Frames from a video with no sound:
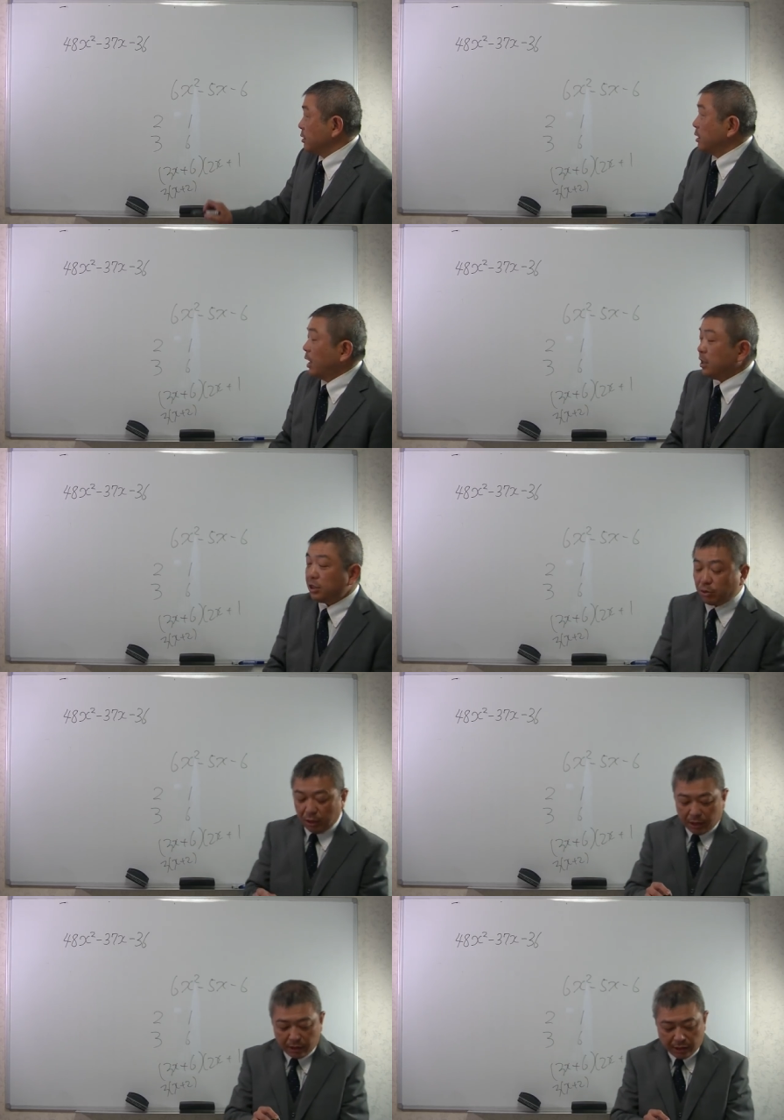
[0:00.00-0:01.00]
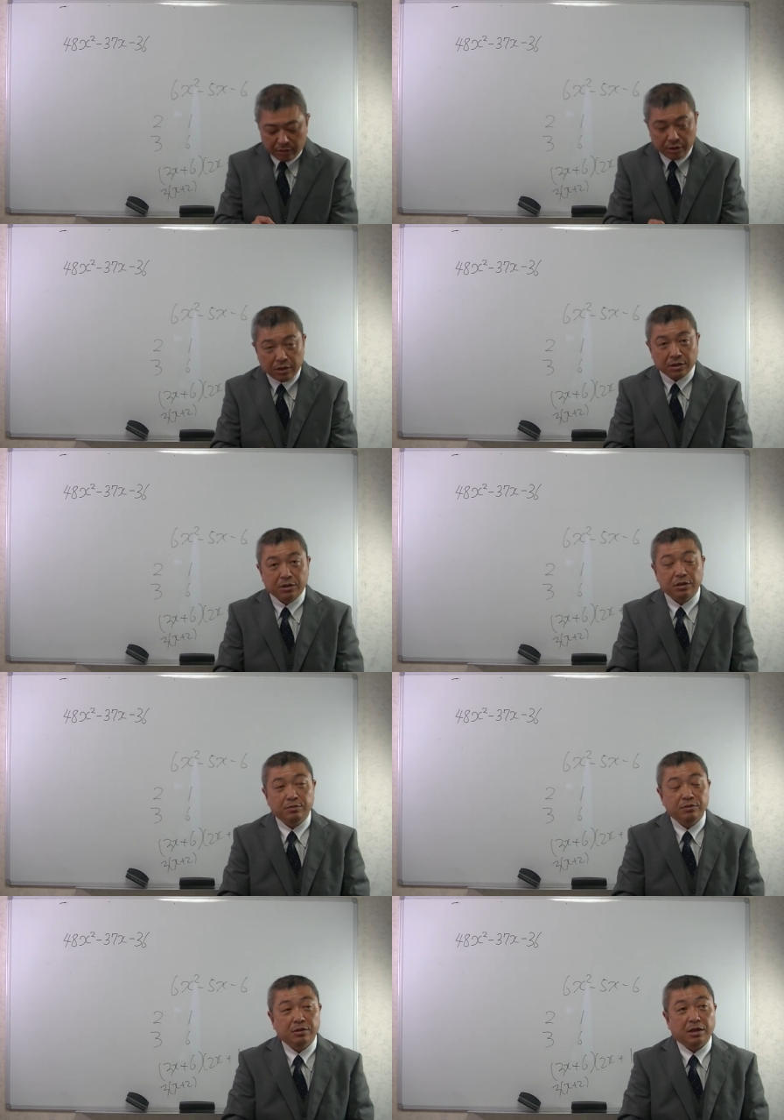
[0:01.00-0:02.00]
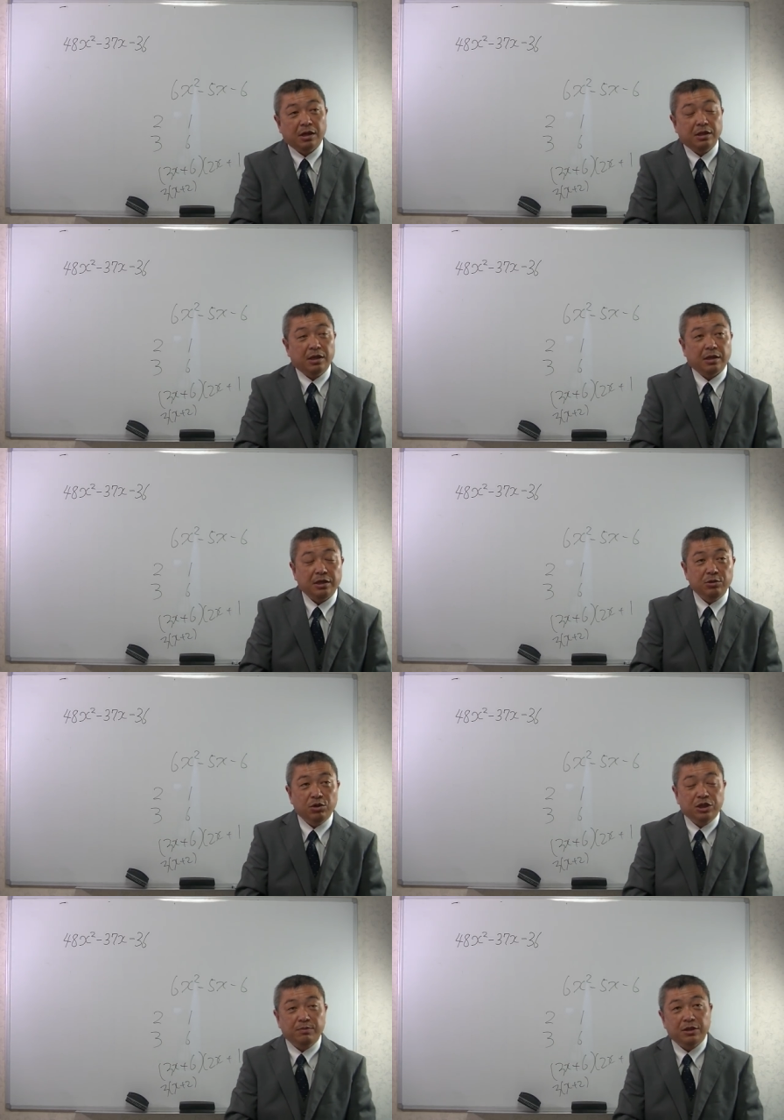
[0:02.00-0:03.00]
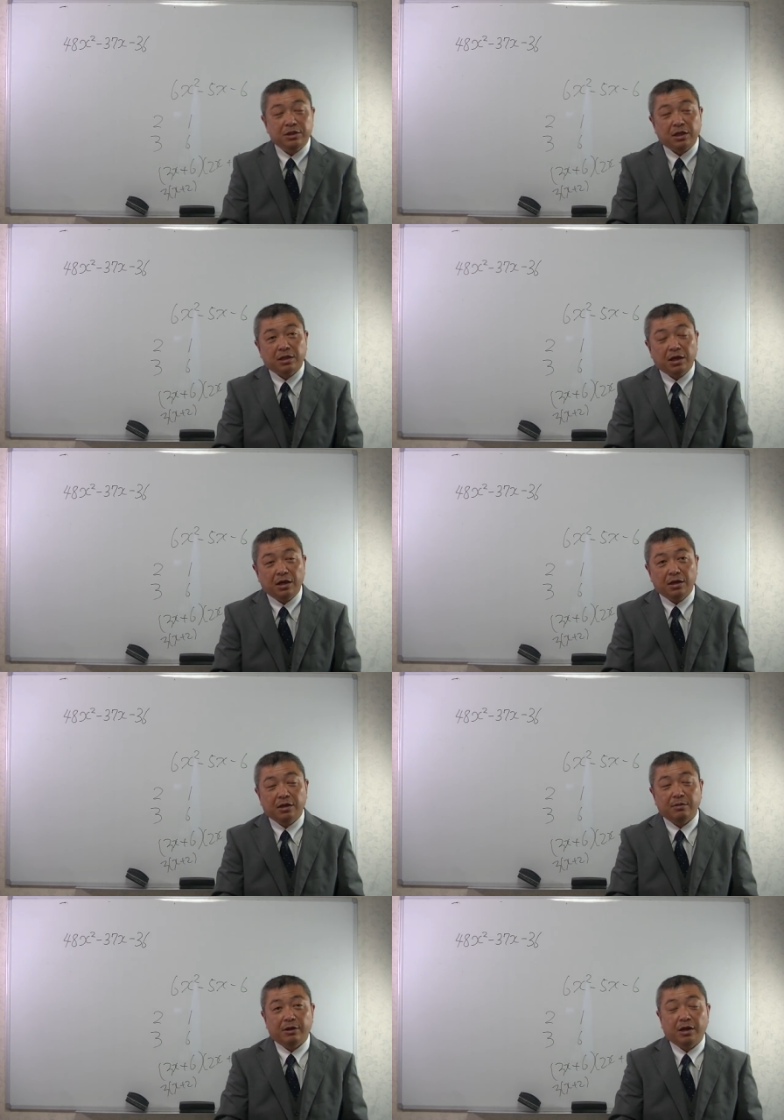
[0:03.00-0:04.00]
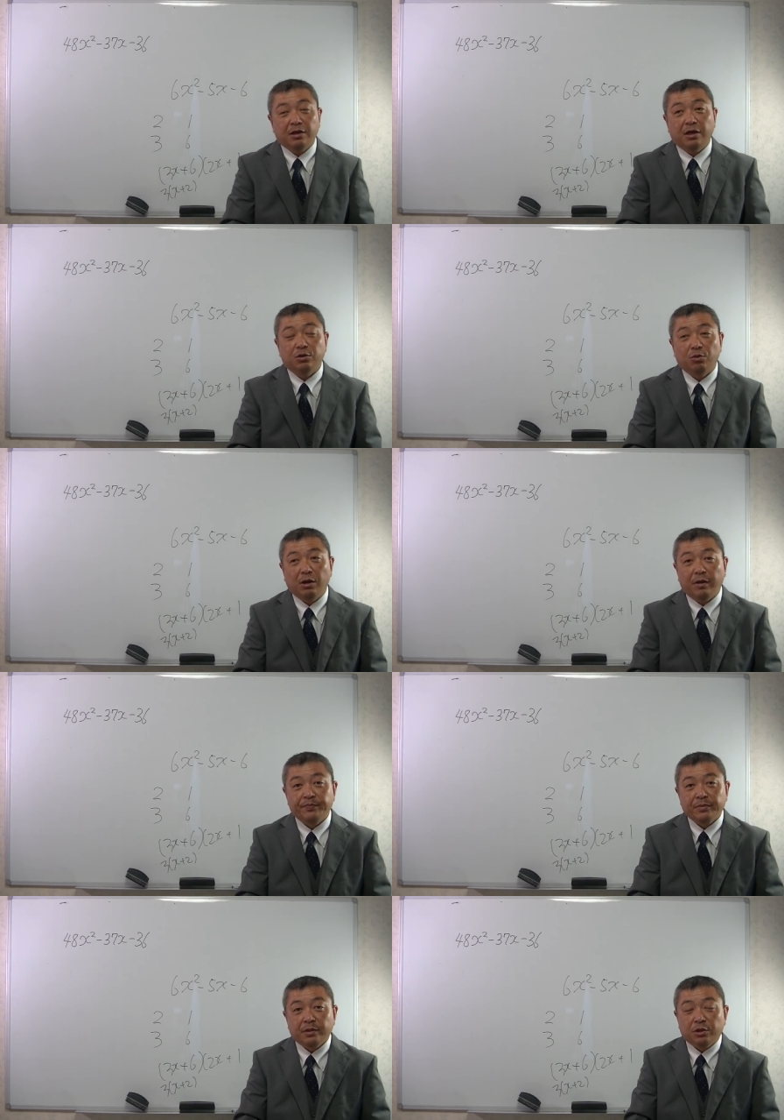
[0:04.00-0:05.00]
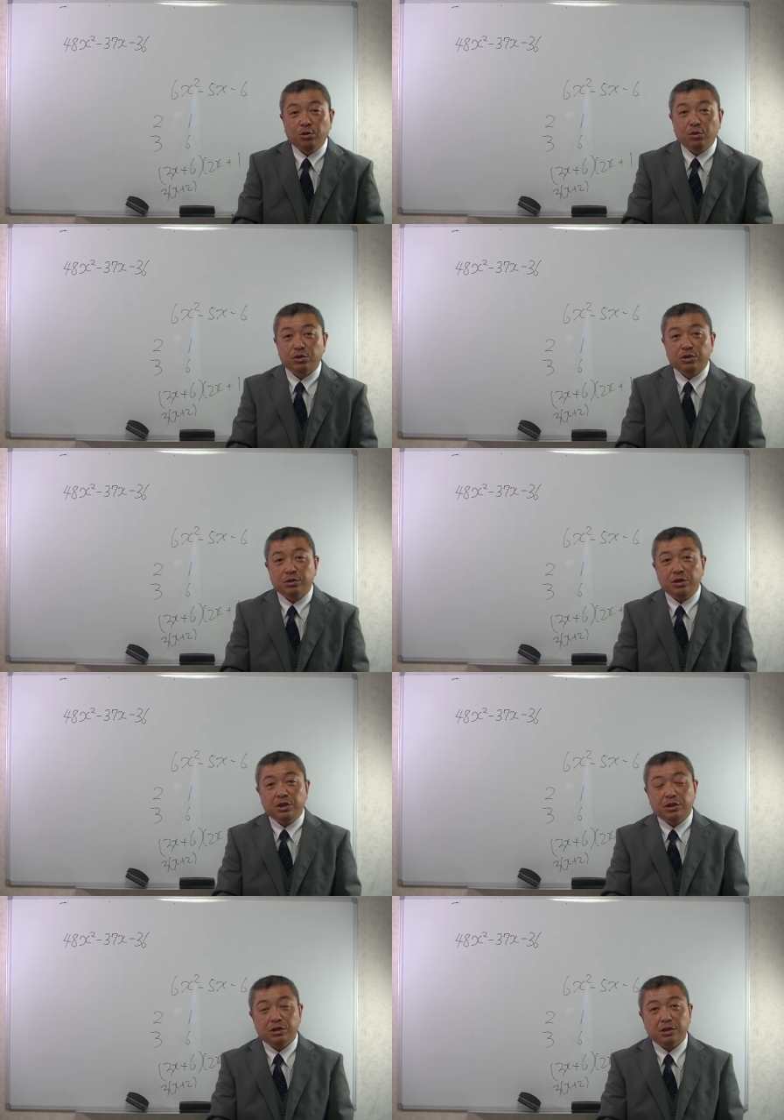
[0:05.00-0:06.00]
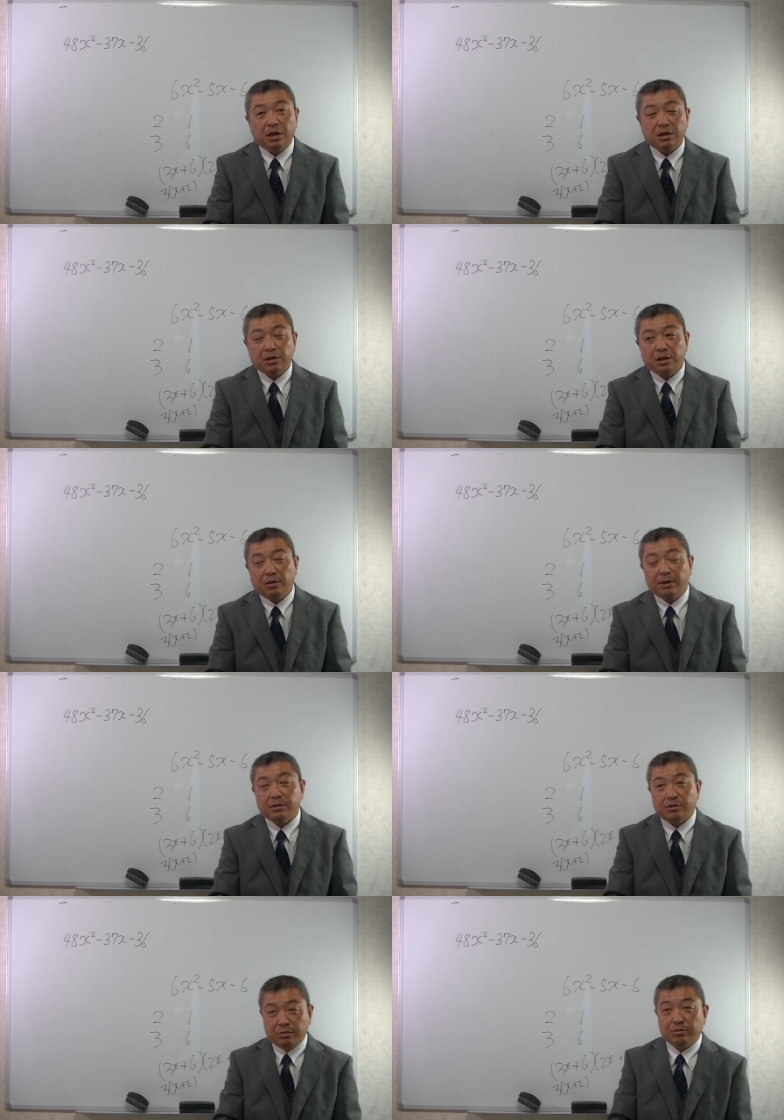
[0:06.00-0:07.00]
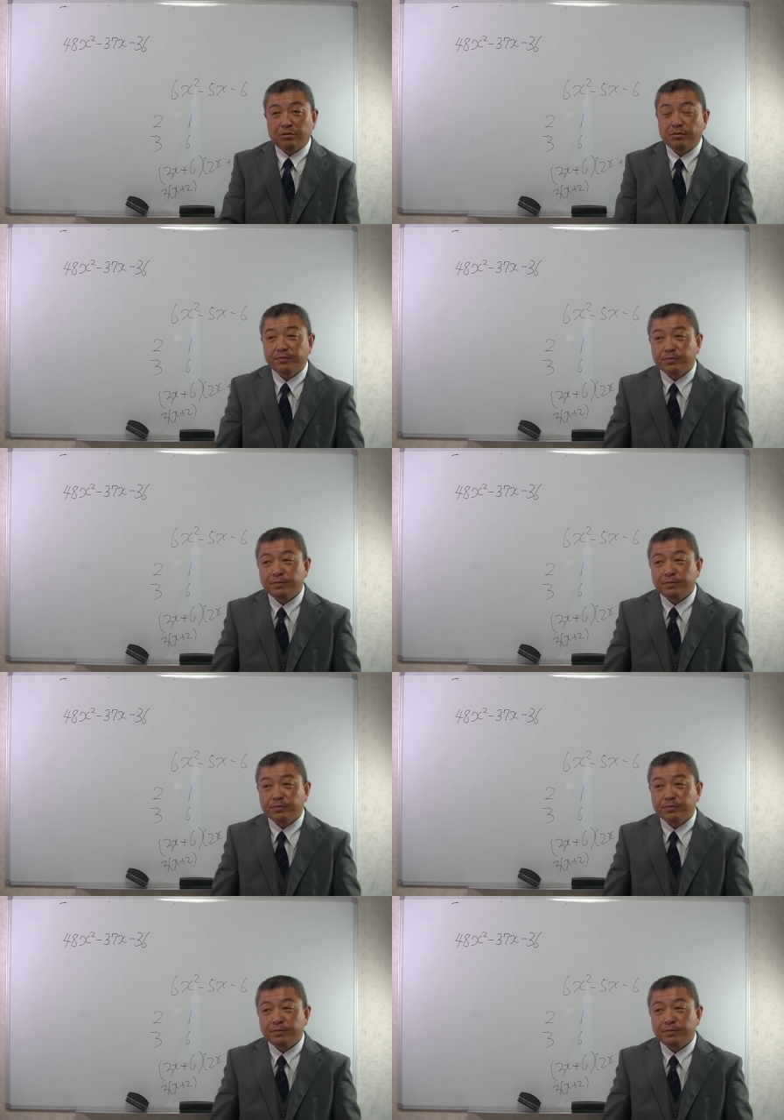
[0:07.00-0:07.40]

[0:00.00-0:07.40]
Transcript: ありとあらゆる因数分解で胃の一番に絶対やらなければいけないのは共通因数があったらまずはくくると